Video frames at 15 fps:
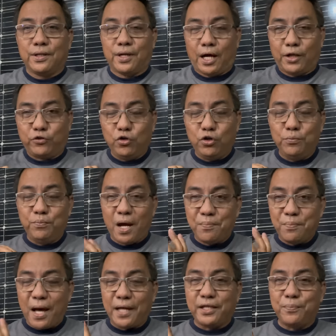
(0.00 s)
At yung valve
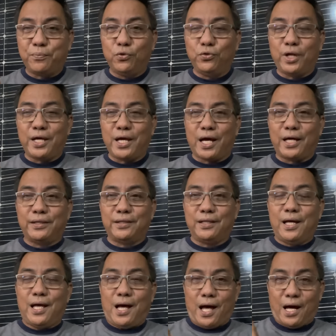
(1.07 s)
body po na yan,
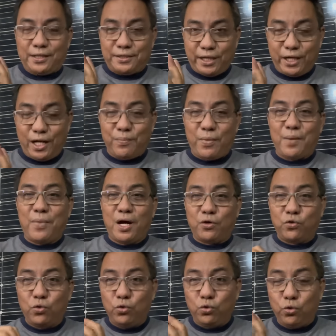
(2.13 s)
ang siya namang
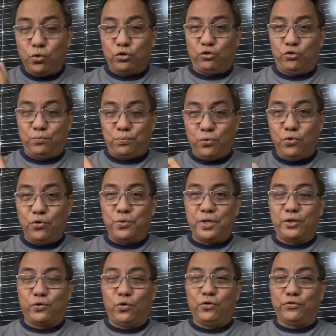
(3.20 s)
magro-route ng
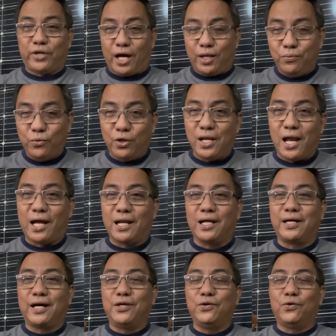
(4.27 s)
fluid kung saan mo ilalagay yung